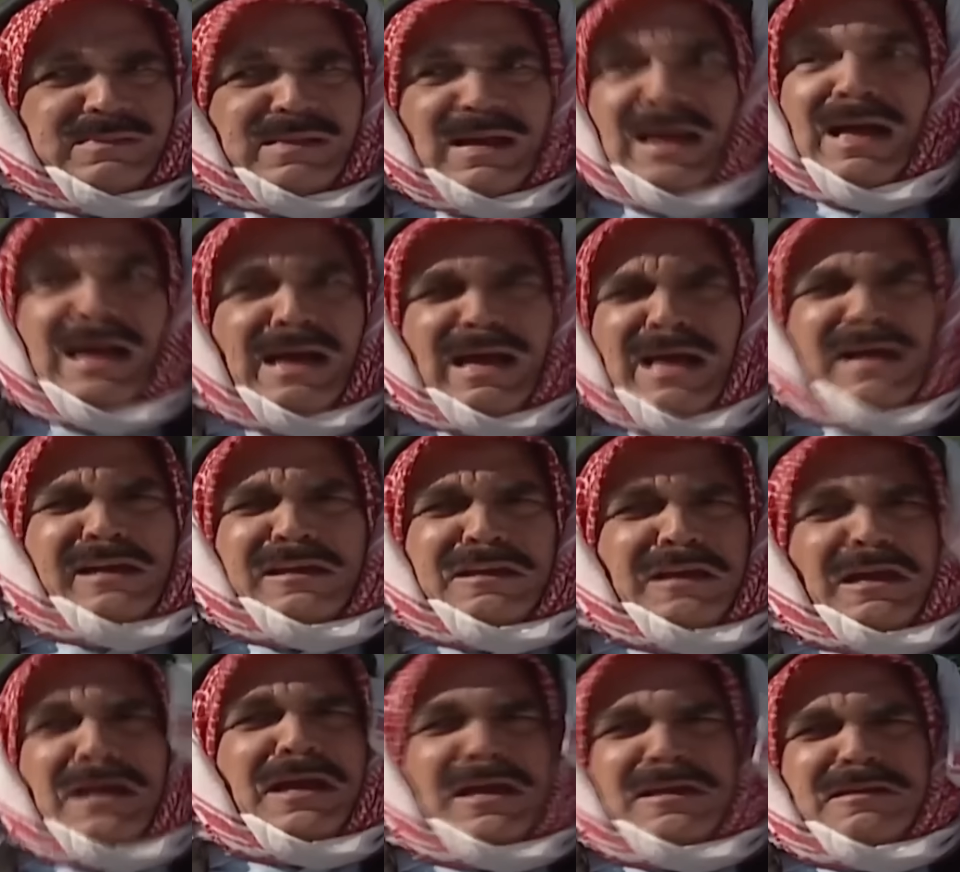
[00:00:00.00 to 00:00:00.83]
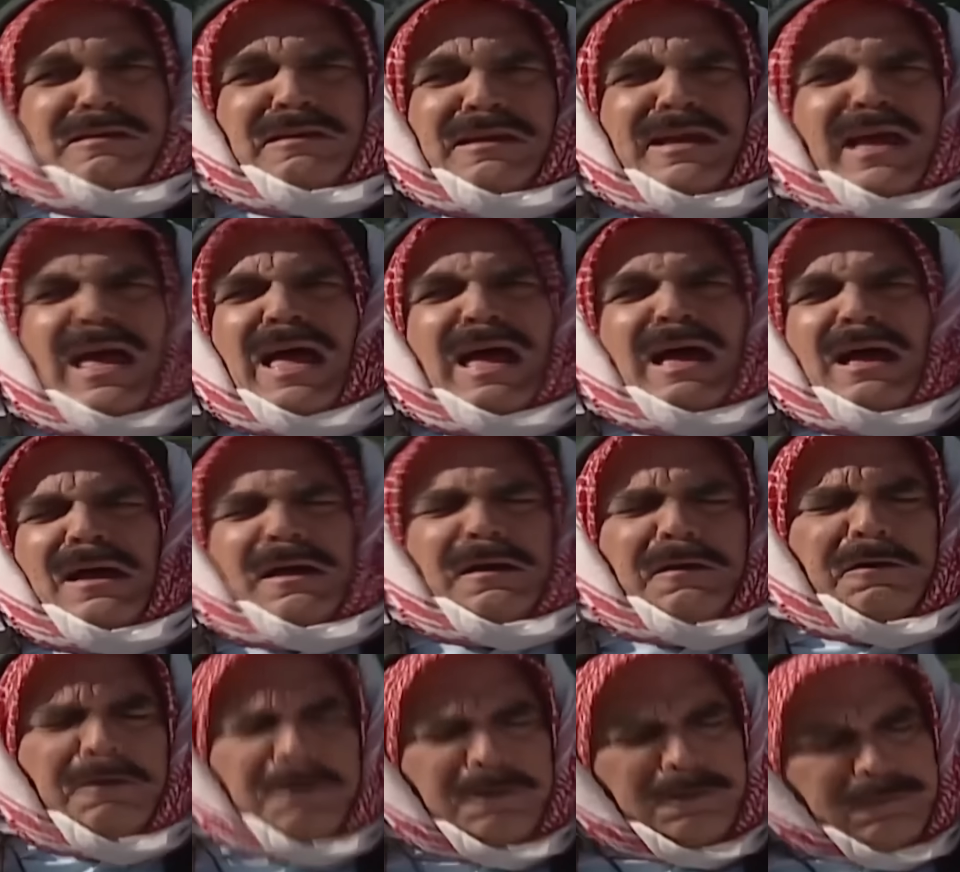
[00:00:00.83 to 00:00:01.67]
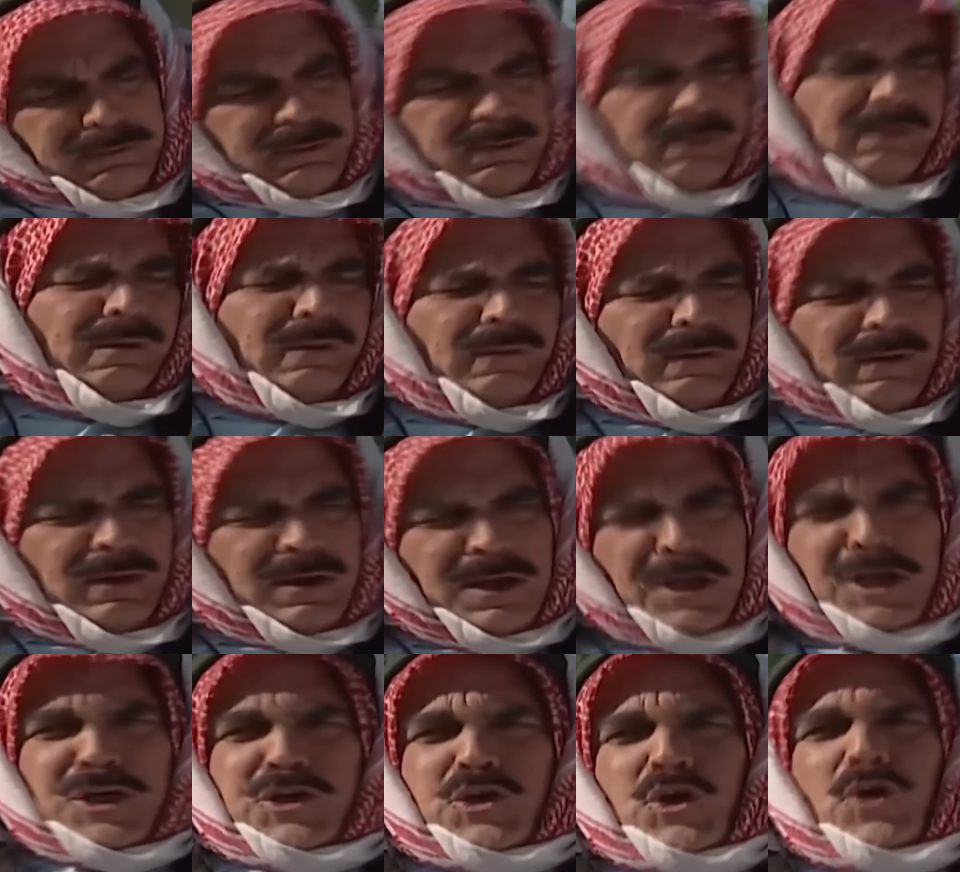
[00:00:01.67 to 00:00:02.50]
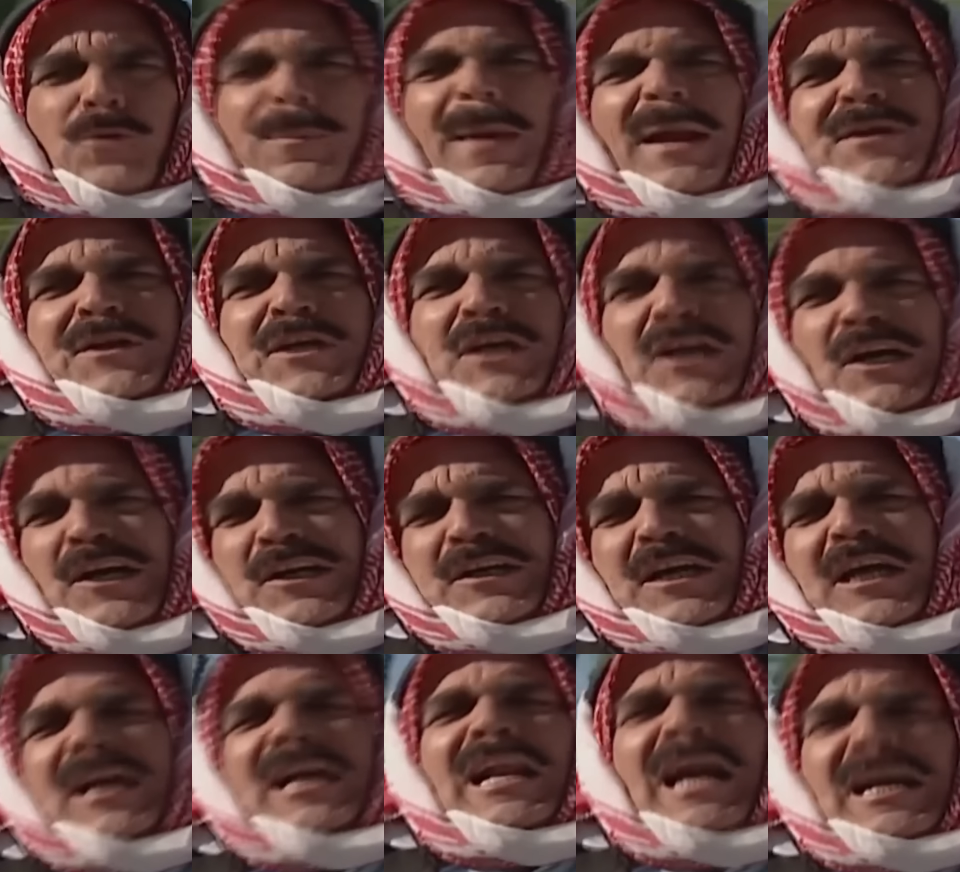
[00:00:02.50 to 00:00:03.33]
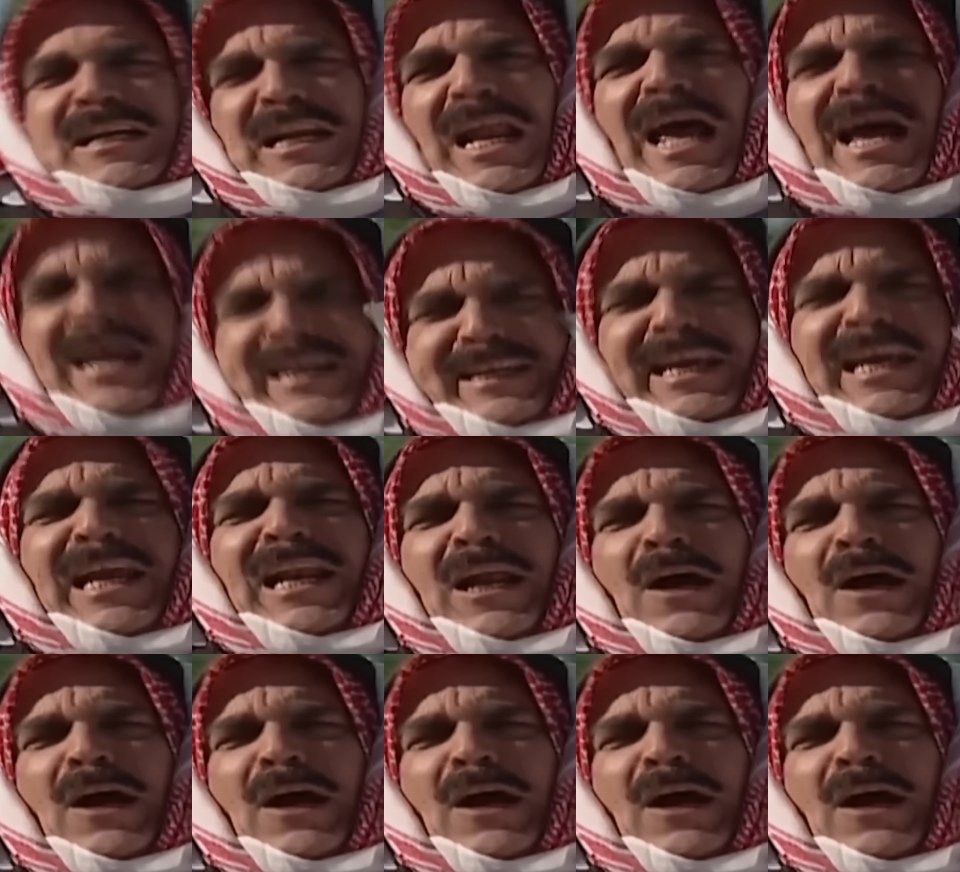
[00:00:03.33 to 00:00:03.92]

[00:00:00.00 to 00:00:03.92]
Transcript: اخ يا خيي اخ شو بدي احكي لك لاحكي